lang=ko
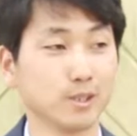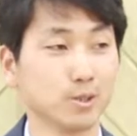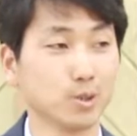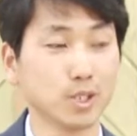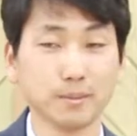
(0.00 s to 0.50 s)

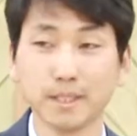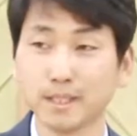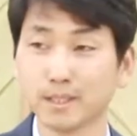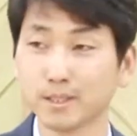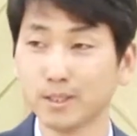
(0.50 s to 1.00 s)
요셉에
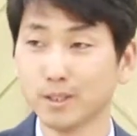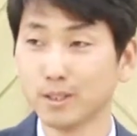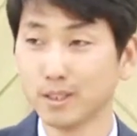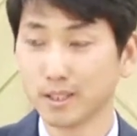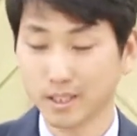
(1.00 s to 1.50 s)
대해서
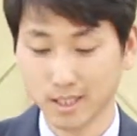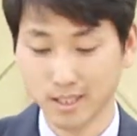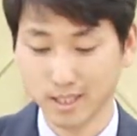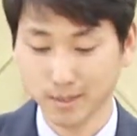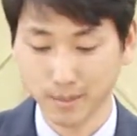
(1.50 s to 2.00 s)

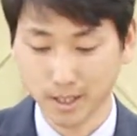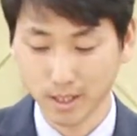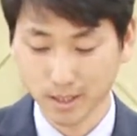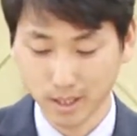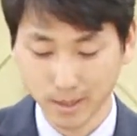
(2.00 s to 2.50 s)
같이
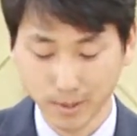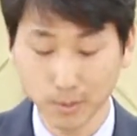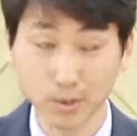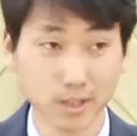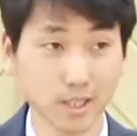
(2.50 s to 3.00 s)
함께
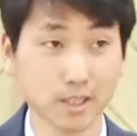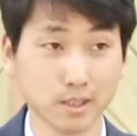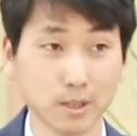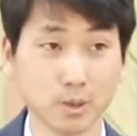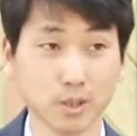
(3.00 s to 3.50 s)
살펴보는 시간이
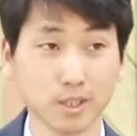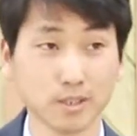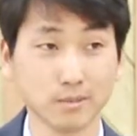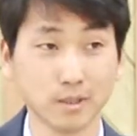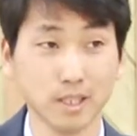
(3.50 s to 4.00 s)
되도록
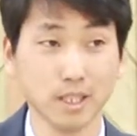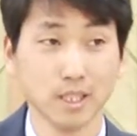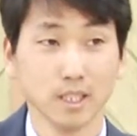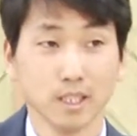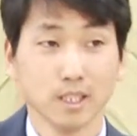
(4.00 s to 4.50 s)
하겠습니다.
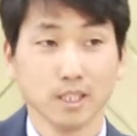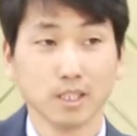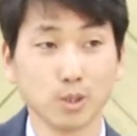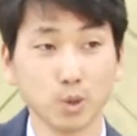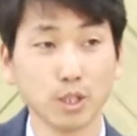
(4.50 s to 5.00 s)

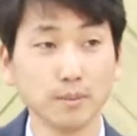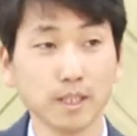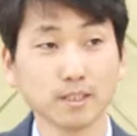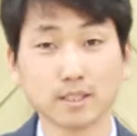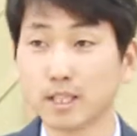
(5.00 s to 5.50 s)

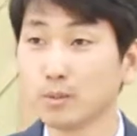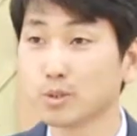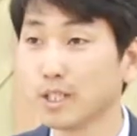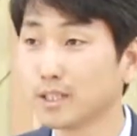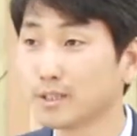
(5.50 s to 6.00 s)
요셉이라는 사람
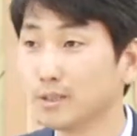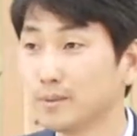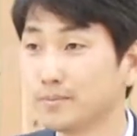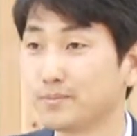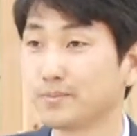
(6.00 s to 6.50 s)
혹시 아세요?
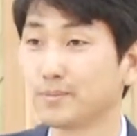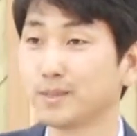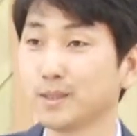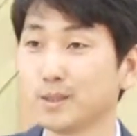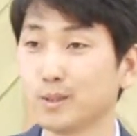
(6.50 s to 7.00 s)

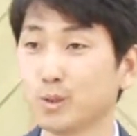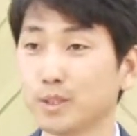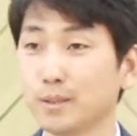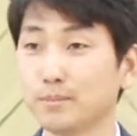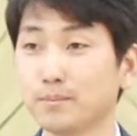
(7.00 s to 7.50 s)

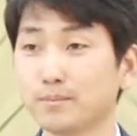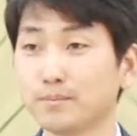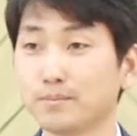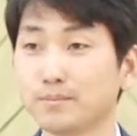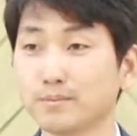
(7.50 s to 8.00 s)
요셉.
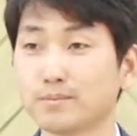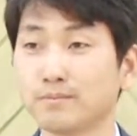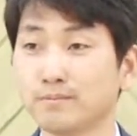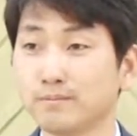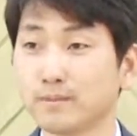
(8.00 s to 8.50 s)

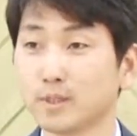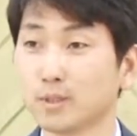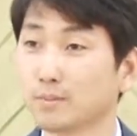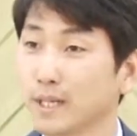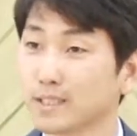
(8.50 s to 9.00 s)

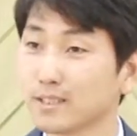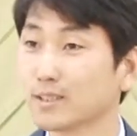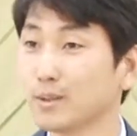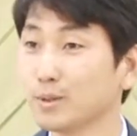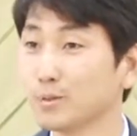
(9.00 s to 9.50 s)
우리 박진현
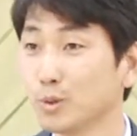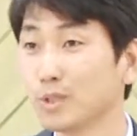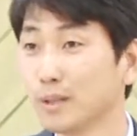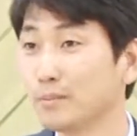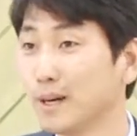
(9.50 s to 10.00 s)
사모님
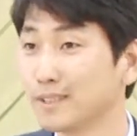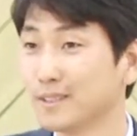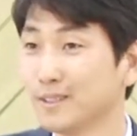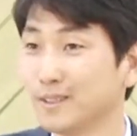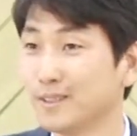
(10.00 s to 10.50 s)
요셉
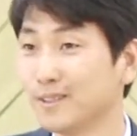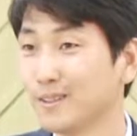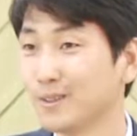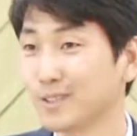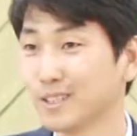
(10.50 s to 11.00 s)
아세요?
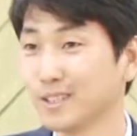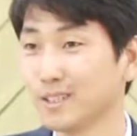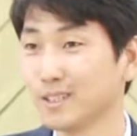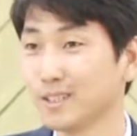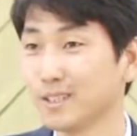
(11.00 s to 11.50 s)
혹시?
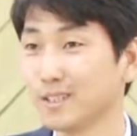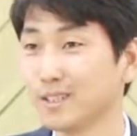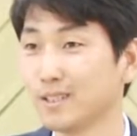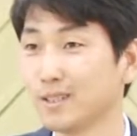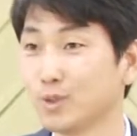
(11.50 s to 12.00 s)

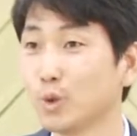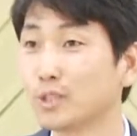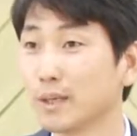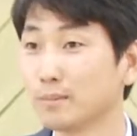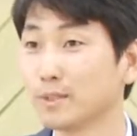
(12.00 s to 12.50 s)

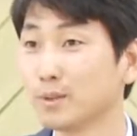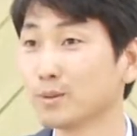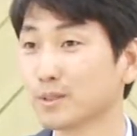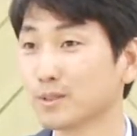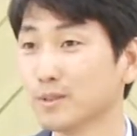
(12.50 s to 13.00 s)
요셉
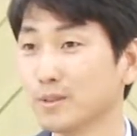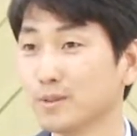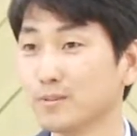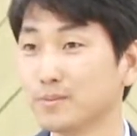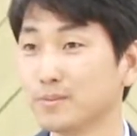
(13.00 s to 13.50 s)
들어보셨어요?